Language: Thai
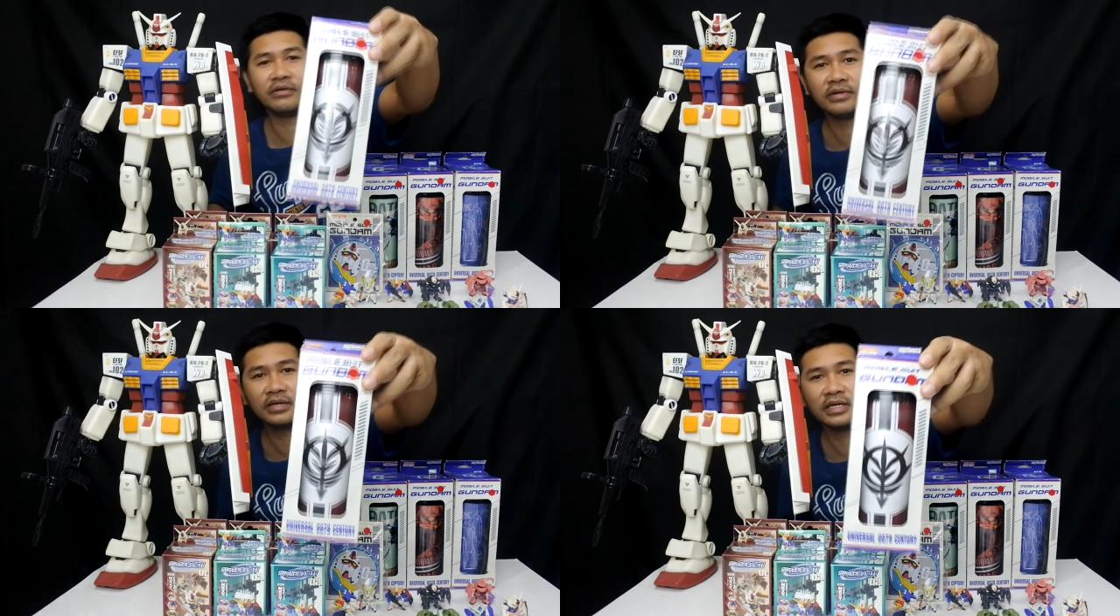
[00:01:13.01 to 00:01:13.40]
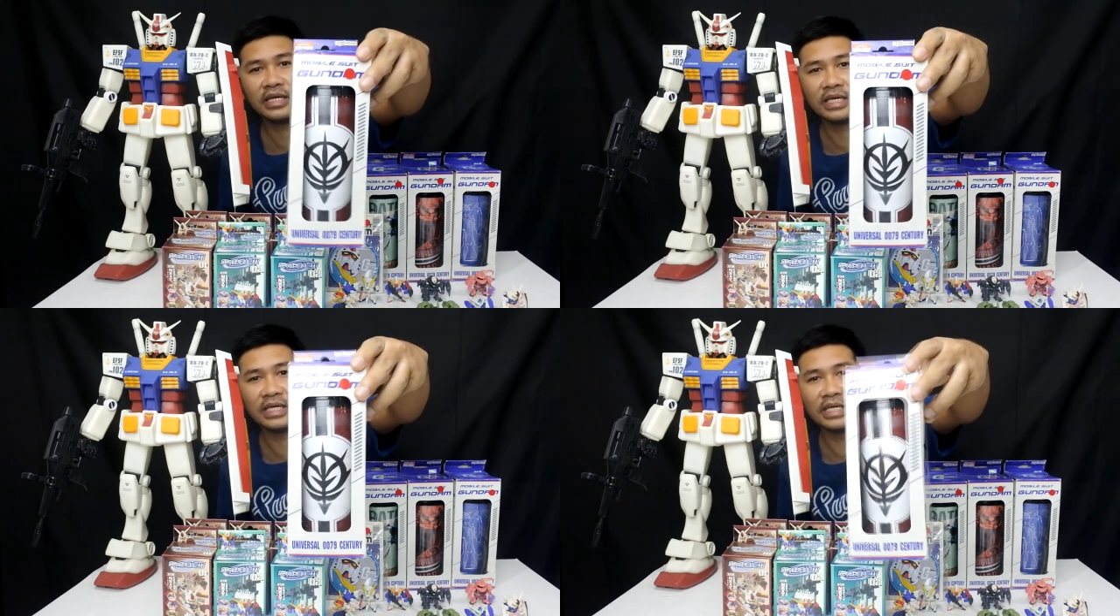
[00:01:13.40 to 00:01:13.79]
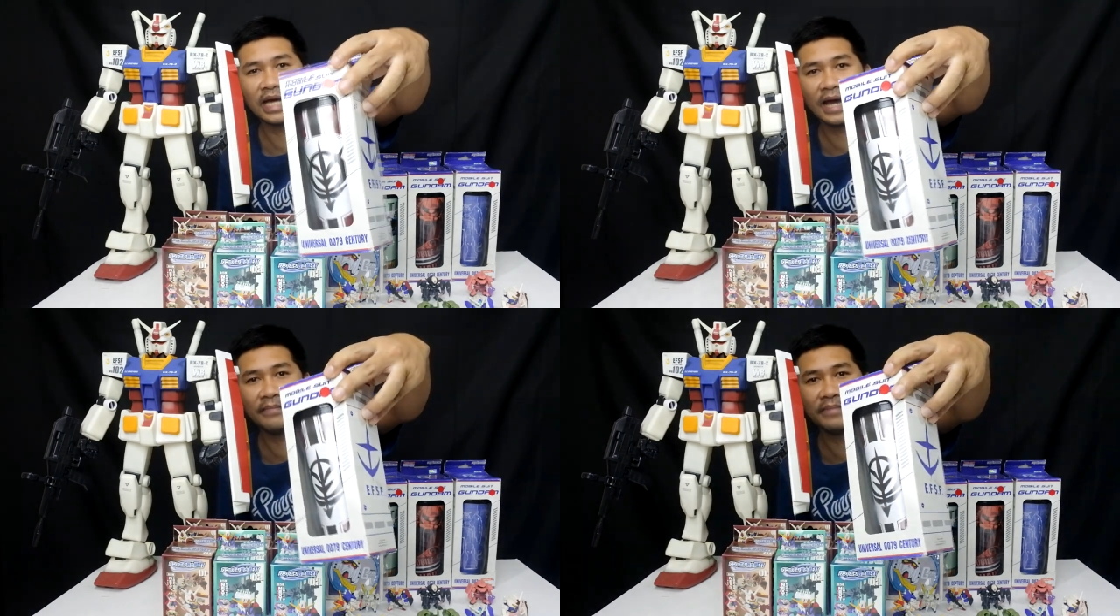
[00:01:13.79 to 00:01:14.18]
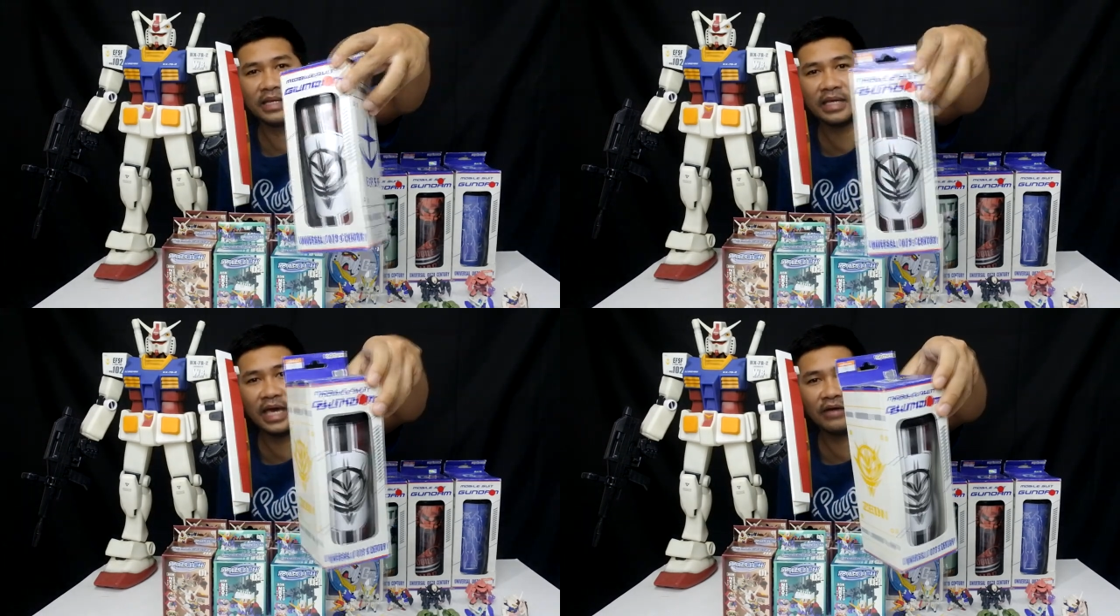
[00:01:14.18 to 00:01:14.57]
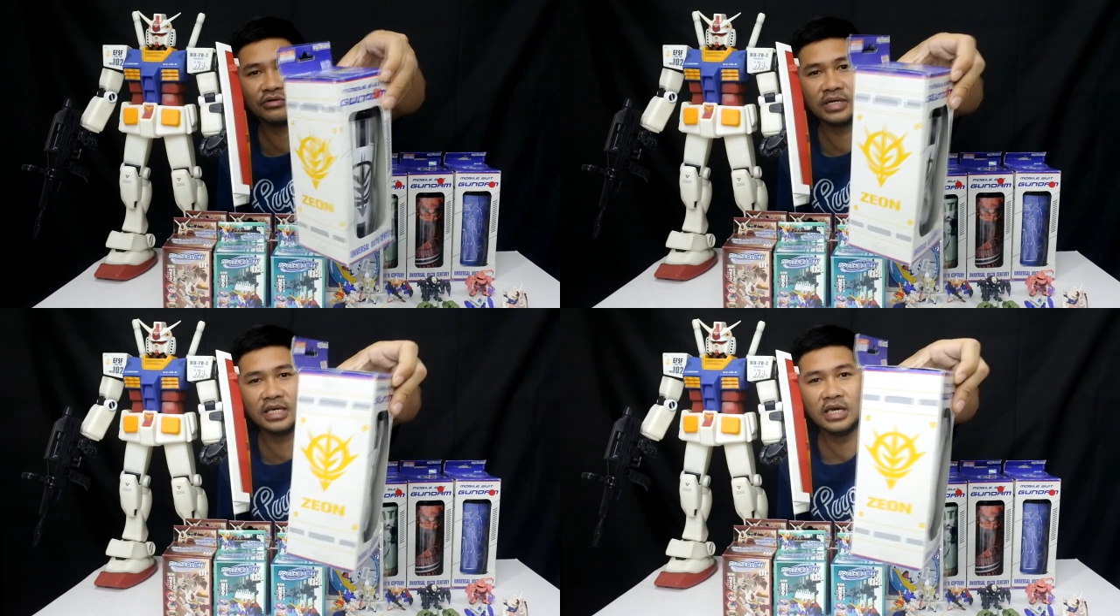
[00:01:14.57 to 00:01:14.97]
วนี่นะครับ เป็นแก้ว
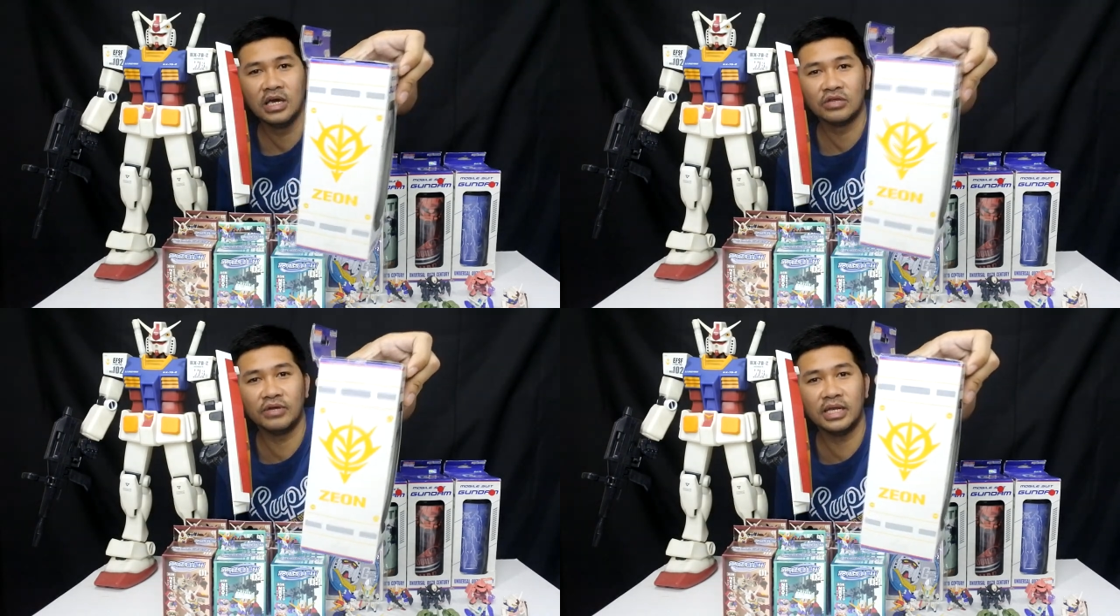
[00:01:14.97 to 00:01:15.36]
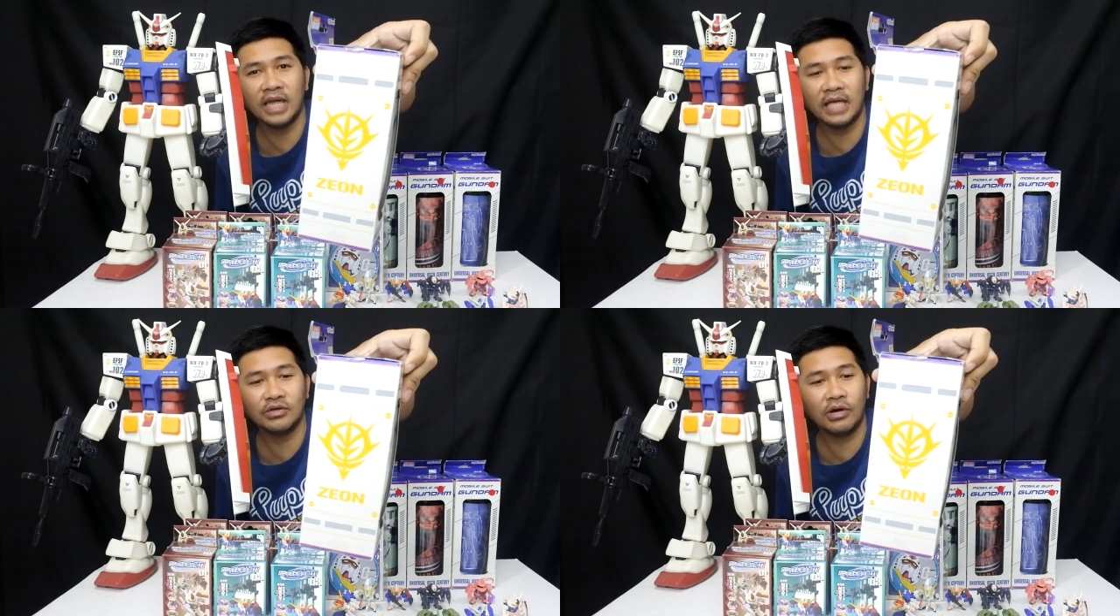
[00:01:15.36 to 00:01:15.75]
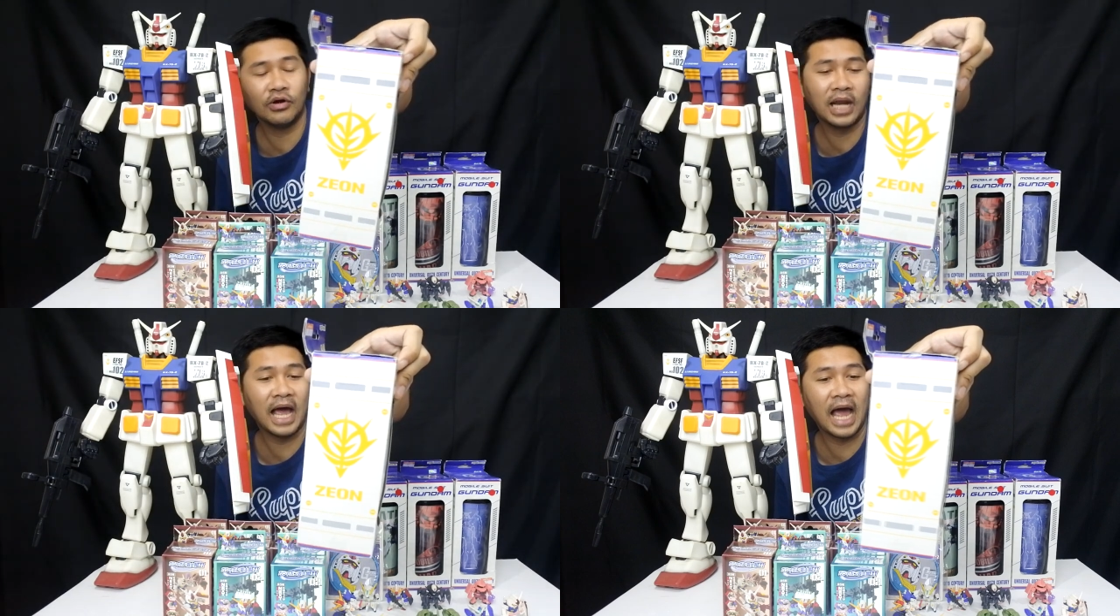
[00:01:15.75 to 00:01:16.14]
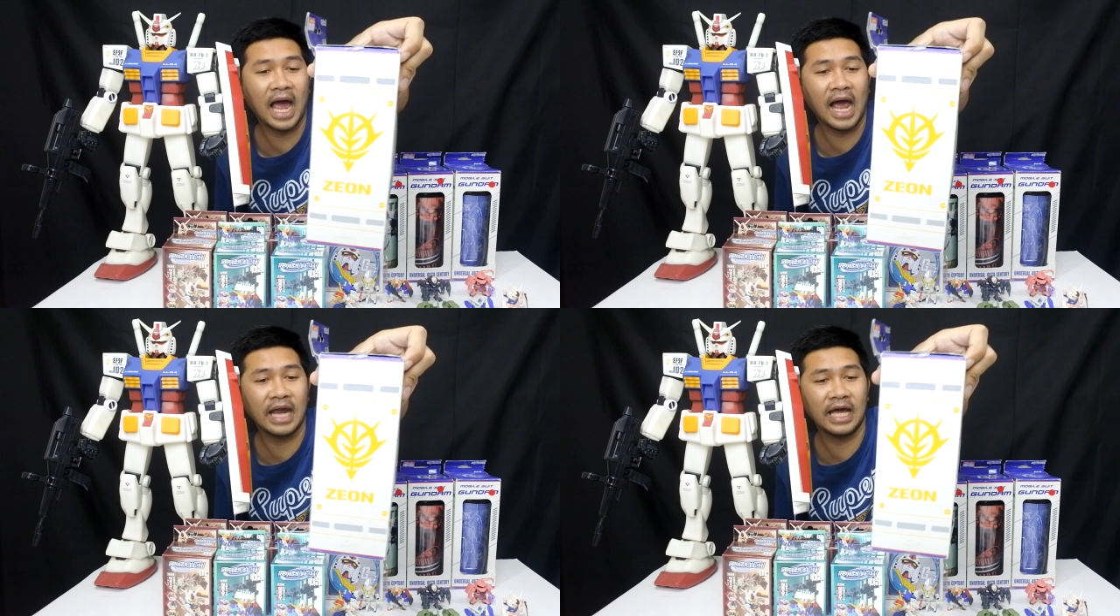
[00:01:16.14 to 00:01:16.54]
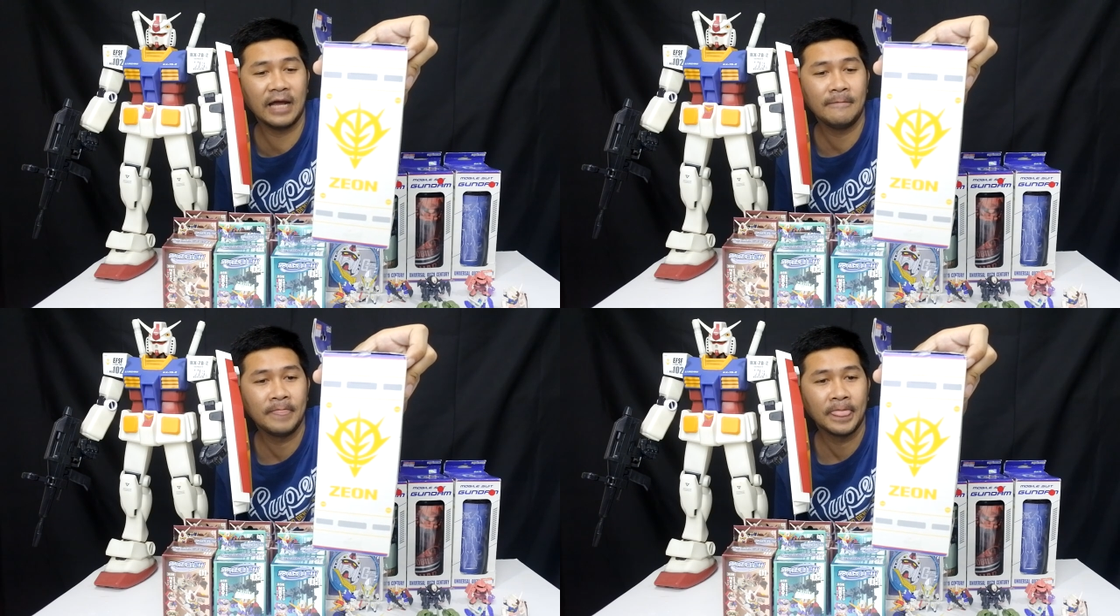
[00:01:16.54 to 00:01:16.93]
ตัวนี้ตัวนี้ได้ช่วงลดราคานะ